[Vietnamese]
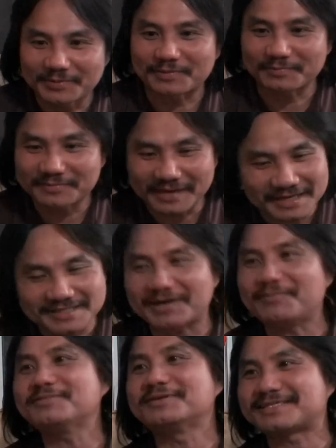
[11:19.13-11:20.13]
tôi cũng nên
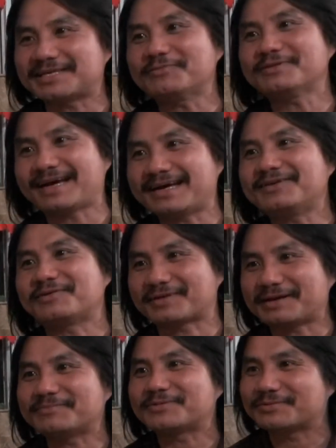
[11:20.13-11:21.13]
sống được sáu tháng hoặc
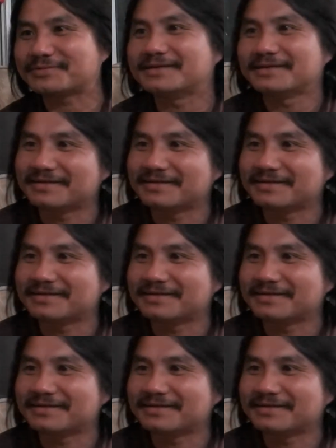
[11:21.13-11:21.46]
năm tôi